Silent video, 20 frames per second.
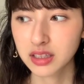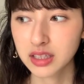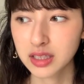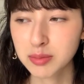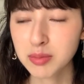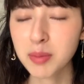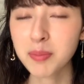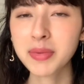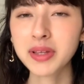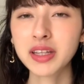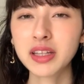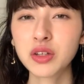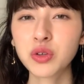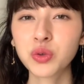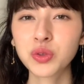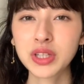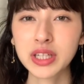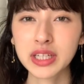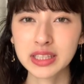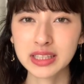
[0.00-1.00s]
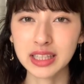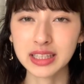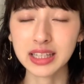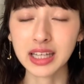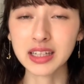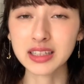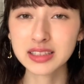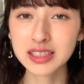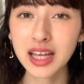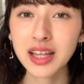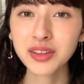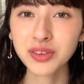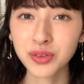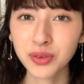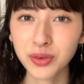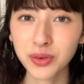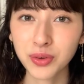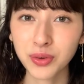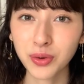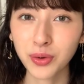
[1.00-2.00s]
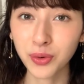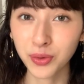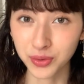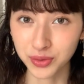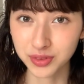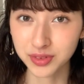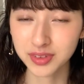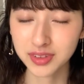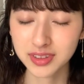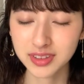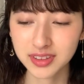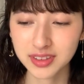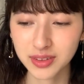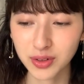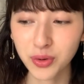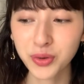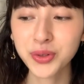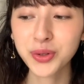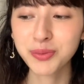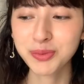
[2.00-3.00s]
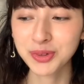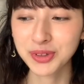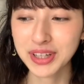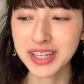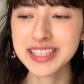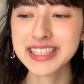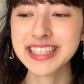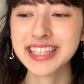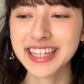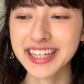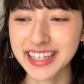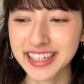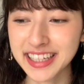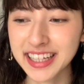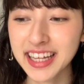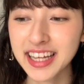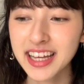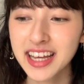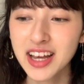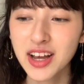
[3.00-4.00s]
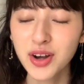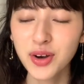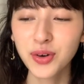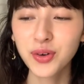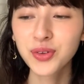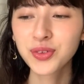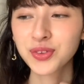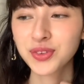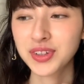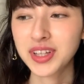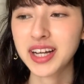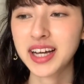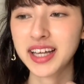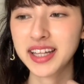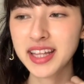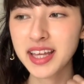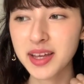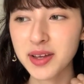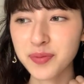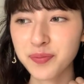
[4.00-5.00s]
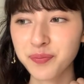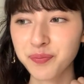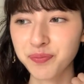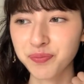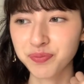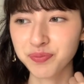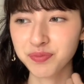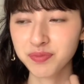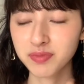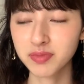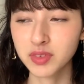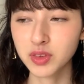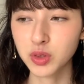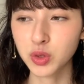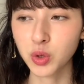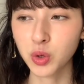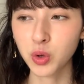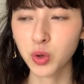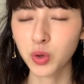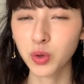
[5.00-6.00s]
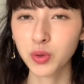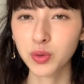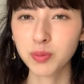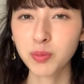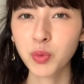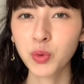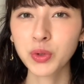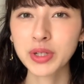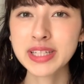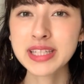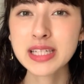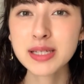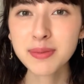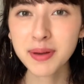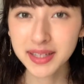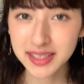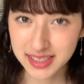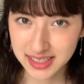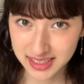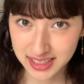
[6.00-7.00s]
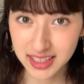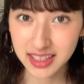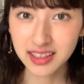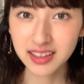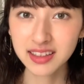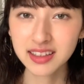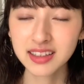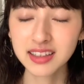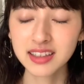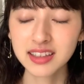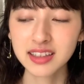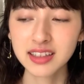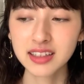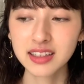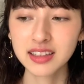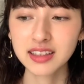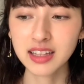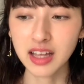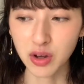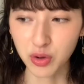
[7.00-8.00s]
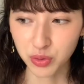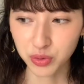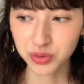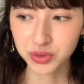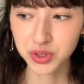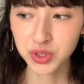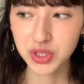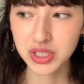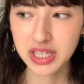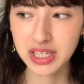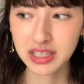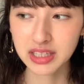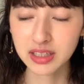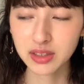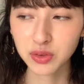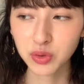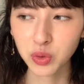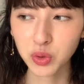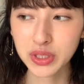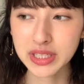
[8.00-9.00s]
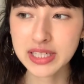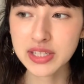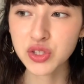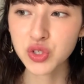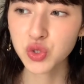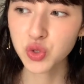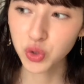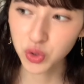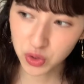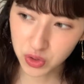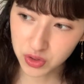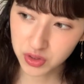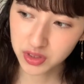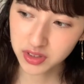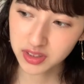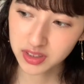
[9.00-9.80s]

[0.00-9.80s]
今まで読んできたたくさんの本本読むの大好きだからね本の中で、えっと、もう一番好きな本そしてきっと一生